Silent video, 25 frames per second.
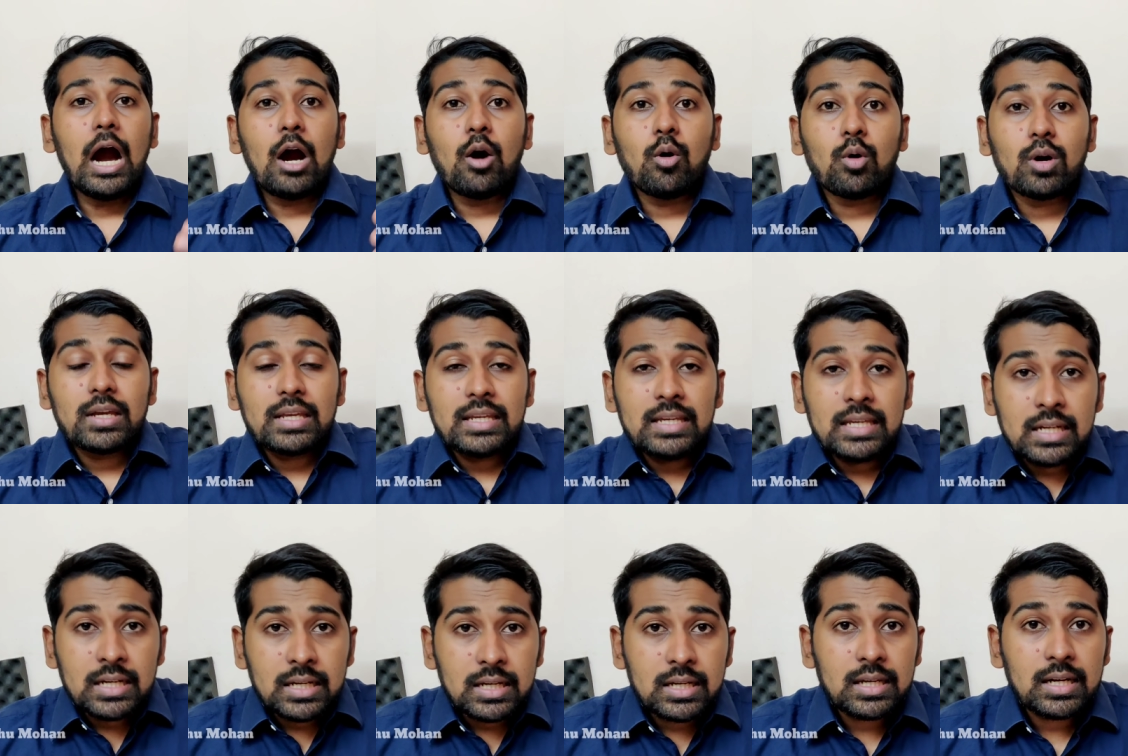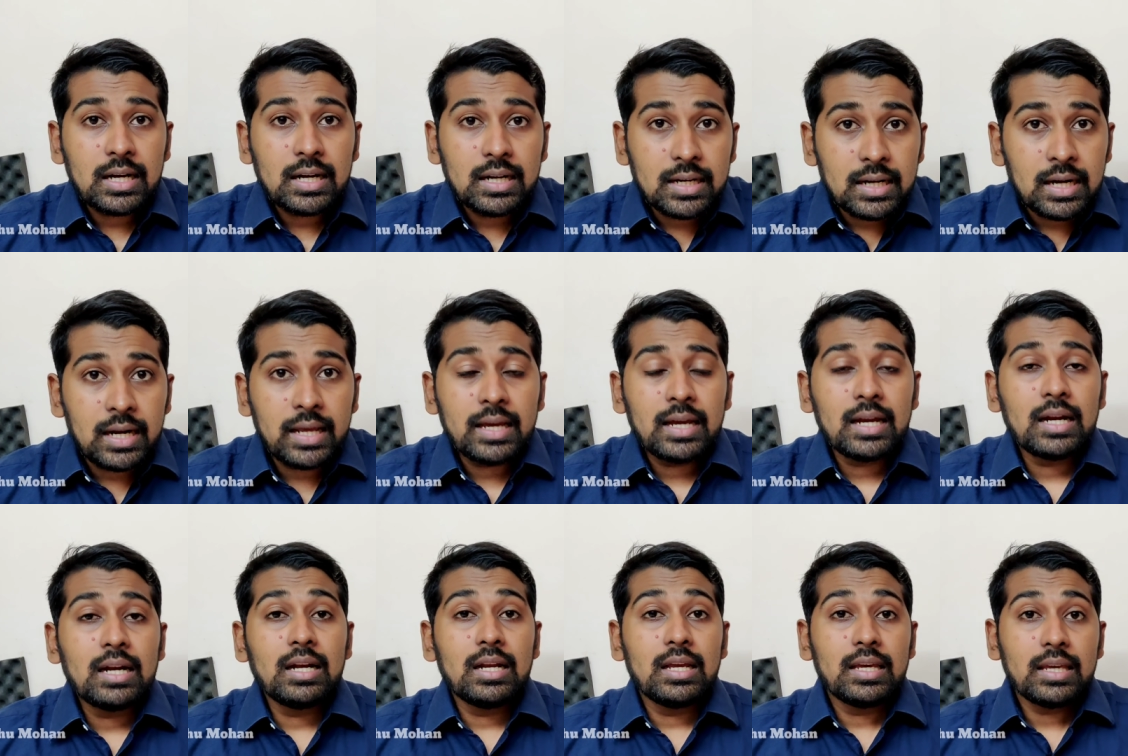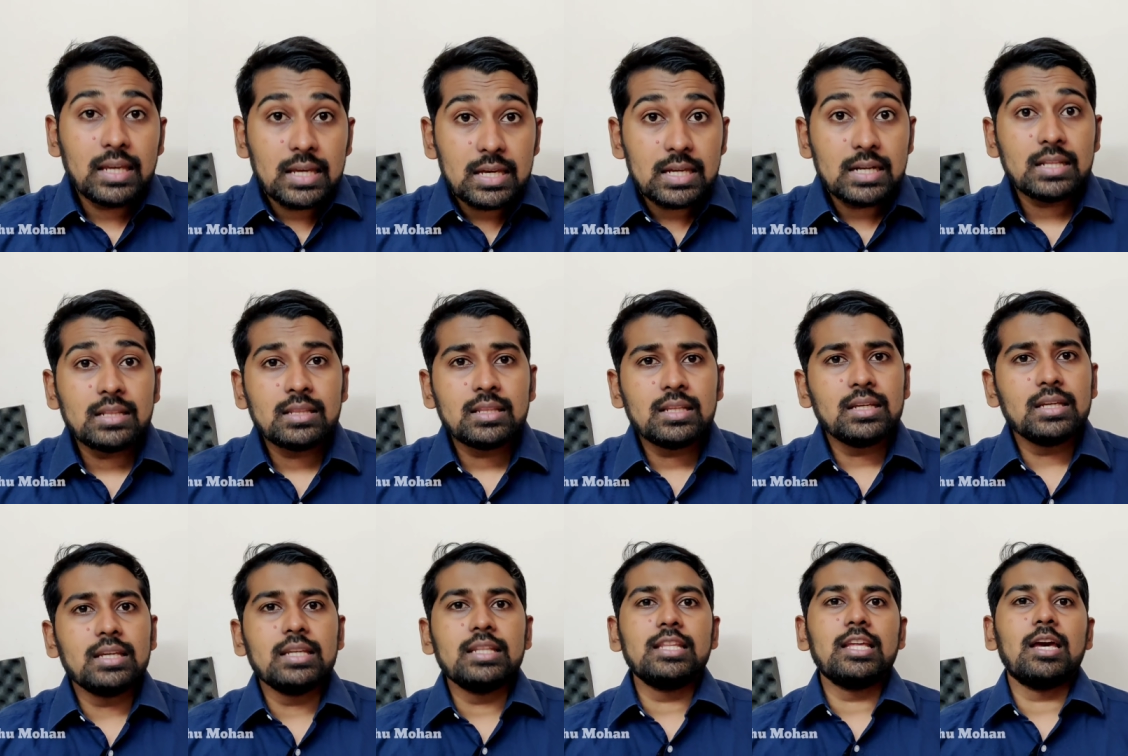அவங்க இருக்கிற நிலைகளில்
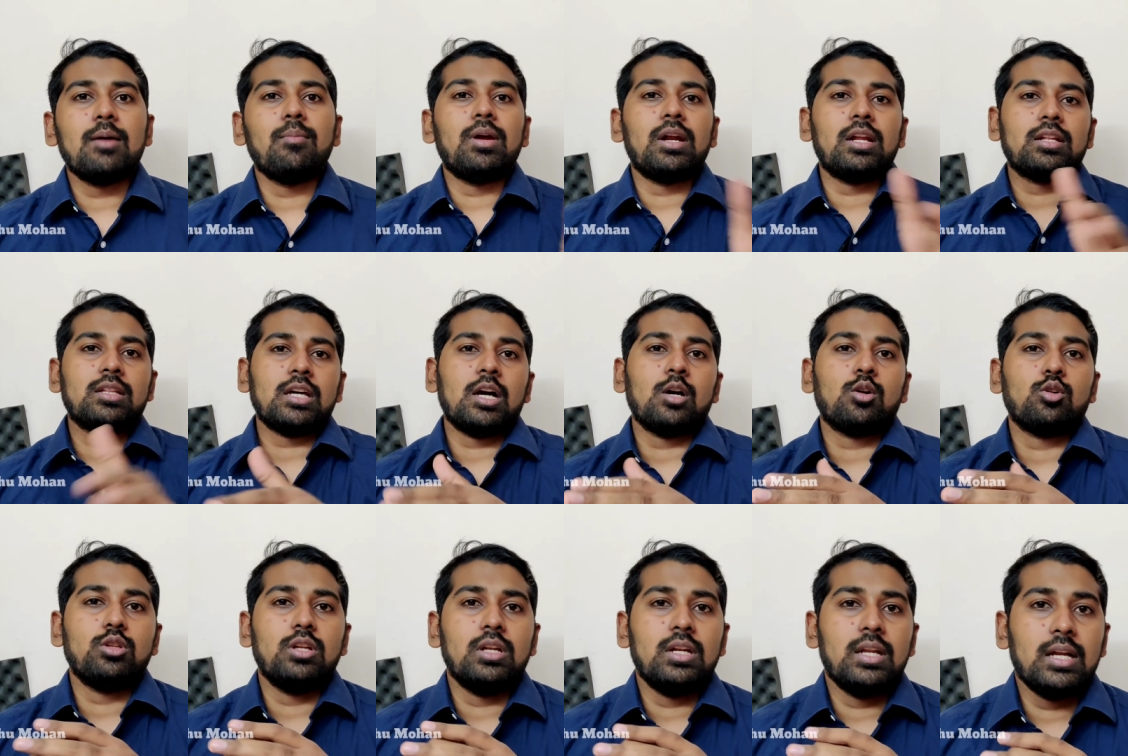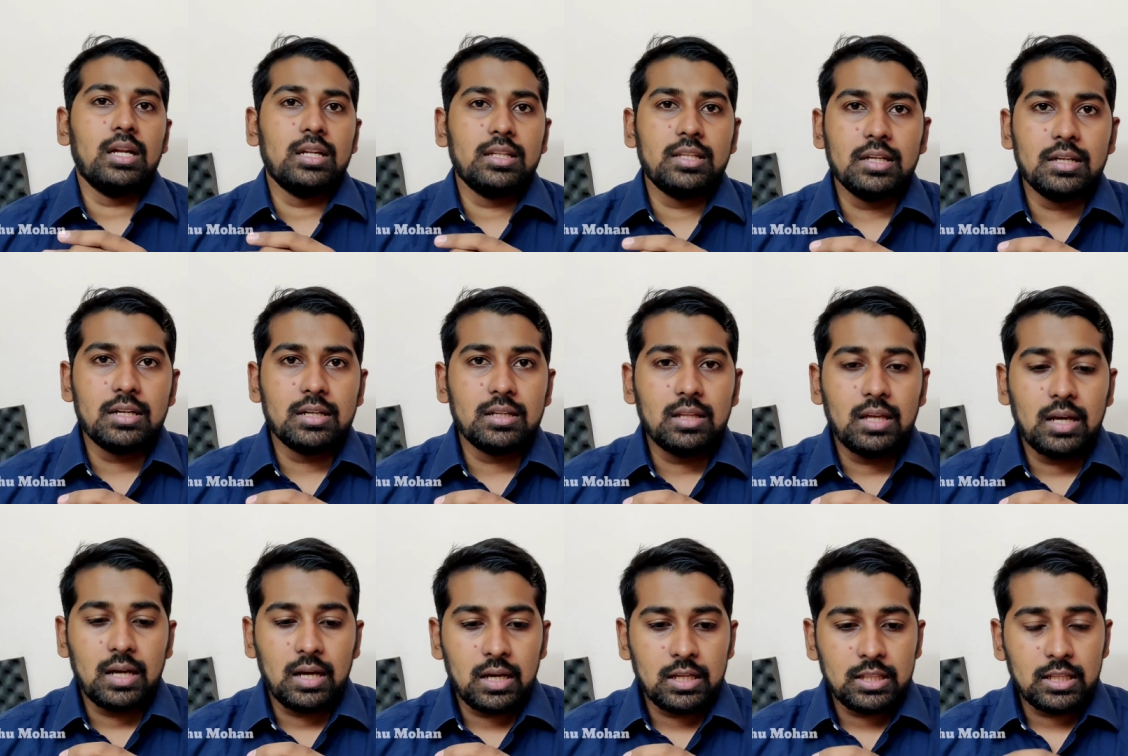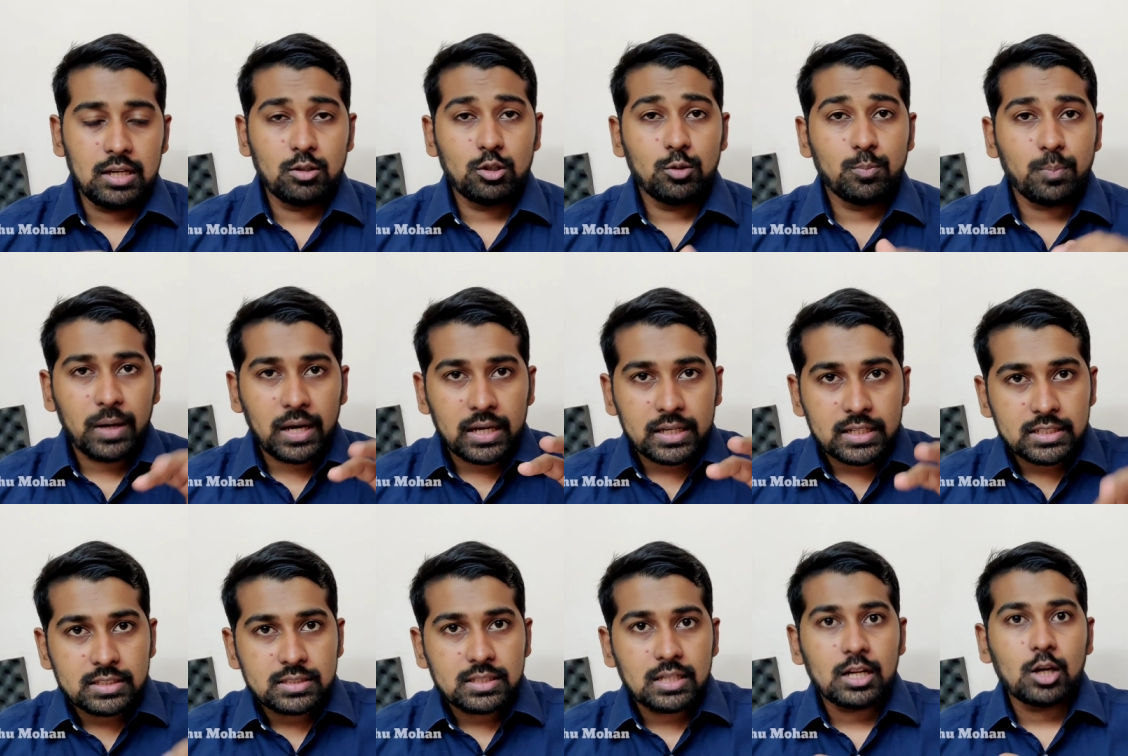இருந்து இந்தியா மேலே தாக்குதல் நிகழ்த்திட்டு இருந்தாங்க அதாவது
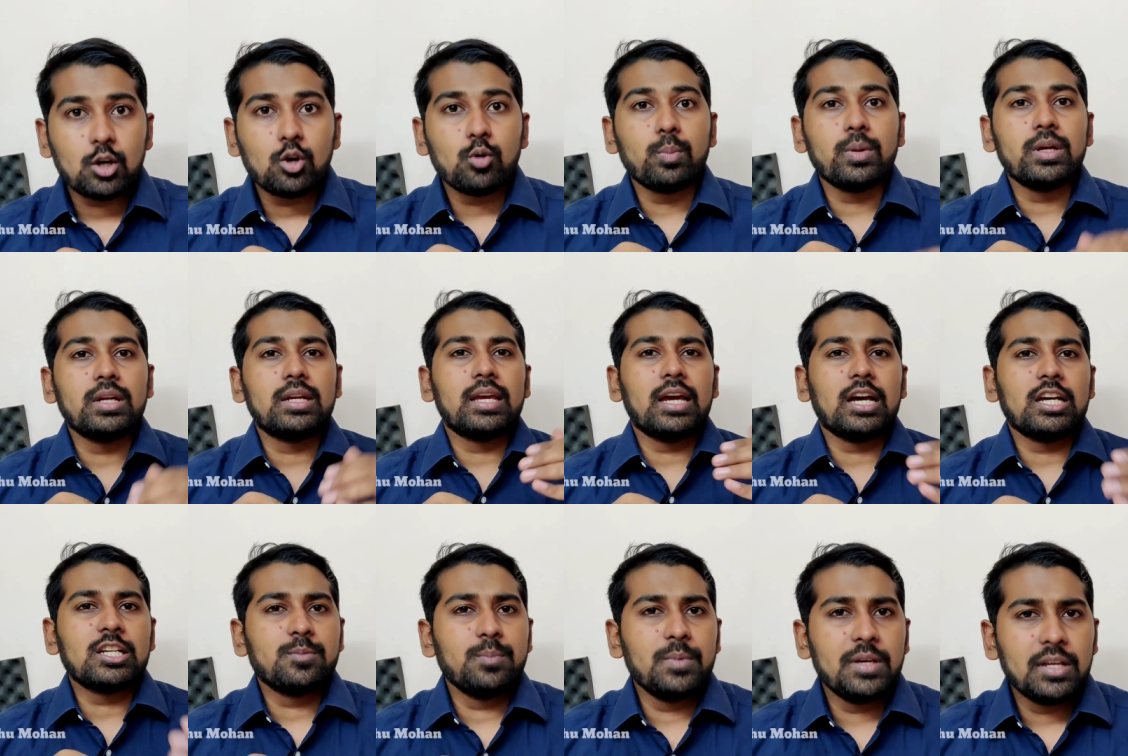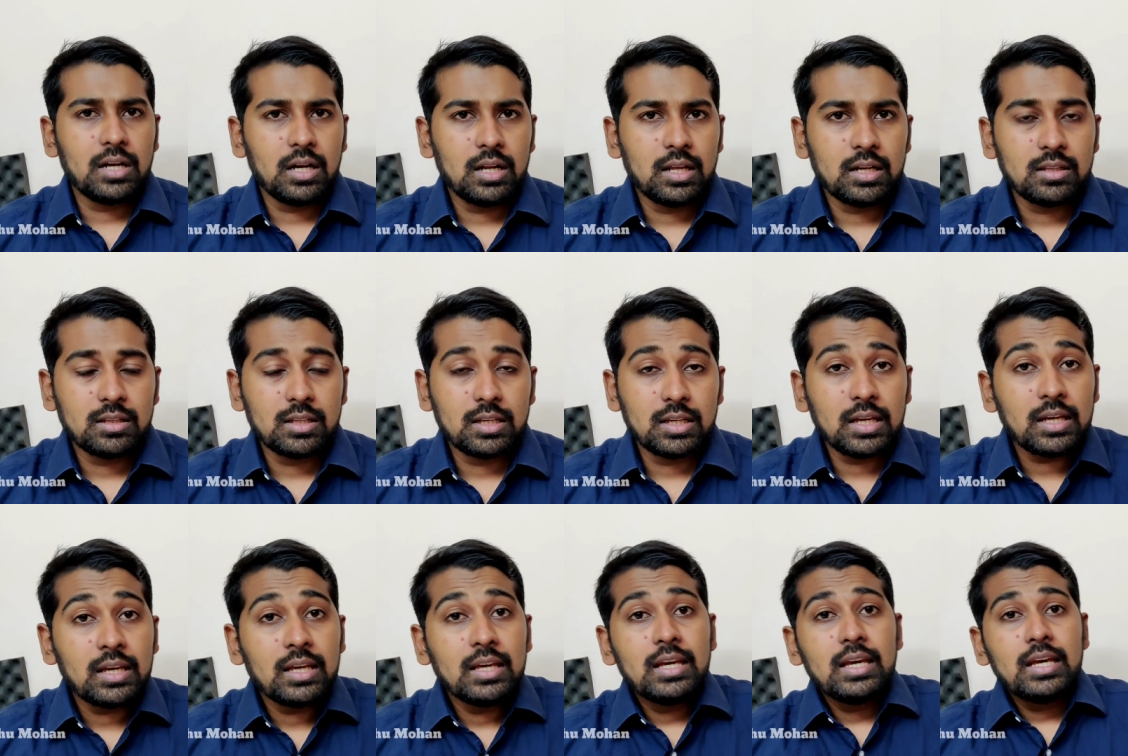பாகிஸ்தான் ஆக்குபேட் காஷ்மீர்ல இருந்து